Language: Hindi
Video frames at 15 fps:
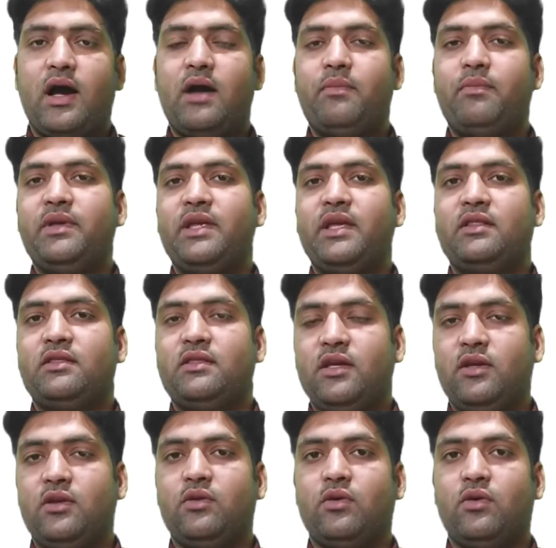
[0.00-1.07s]
अब ये
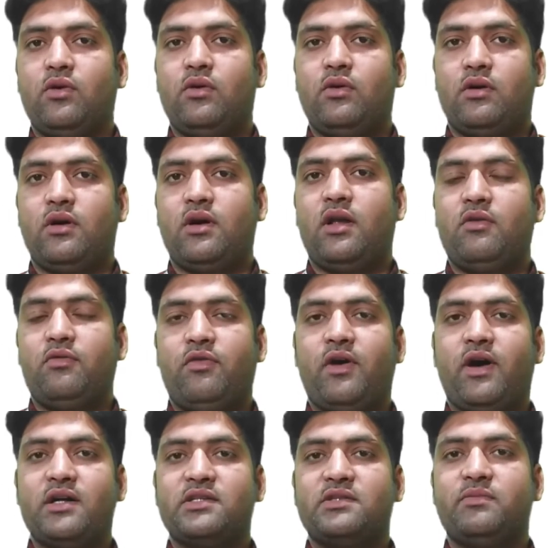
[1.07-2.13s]
तीनों
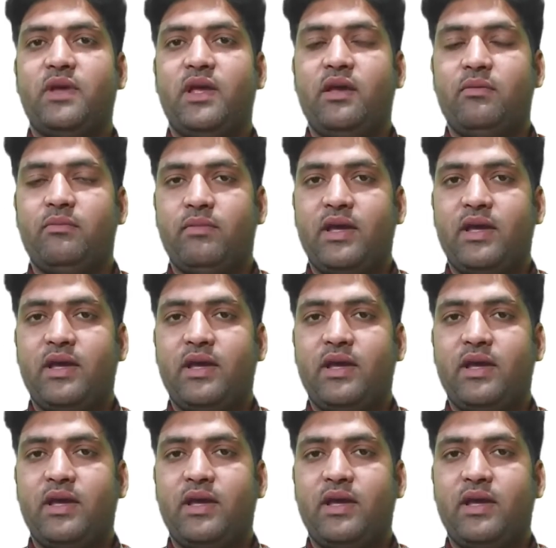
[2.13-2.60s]
अल्फाज में